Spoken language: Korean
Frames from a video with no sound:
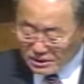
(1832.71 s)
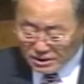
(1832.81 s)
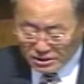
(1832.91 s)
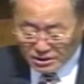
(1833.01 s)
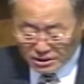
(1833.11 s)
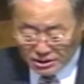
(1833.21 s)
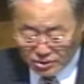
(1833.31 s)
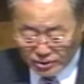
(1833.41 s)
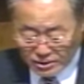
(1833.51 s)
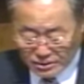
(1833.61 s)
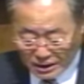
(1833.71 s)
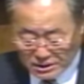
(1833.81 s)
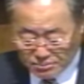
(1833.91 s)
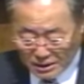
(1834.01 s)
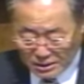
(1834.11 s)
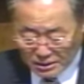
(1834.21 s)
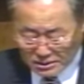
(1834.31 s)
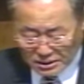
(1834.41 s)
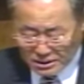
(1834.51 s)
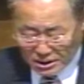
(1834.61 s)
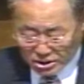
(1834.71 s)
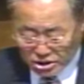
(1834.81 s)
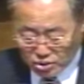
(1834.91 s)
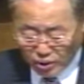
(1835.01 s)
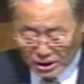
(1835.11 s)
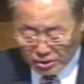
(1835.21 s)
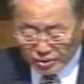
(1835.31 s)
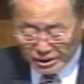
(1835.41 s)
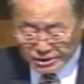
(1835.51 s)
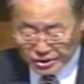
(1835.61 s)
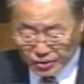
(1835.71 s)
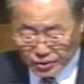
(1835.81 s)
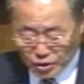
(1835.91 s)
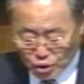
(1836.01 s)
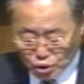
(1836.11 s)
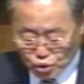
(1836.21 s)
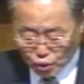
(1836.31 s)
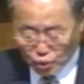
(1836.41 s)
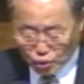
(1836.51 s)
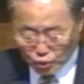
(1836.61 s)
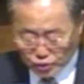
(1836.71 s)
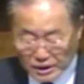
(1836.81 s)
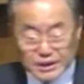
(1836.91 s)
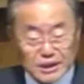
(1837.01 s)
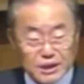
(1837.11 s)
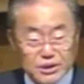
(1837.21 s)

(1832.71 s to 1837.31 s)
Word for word: 그렇게 기도하지 말 기도하라고 했는데도 졸고 자다가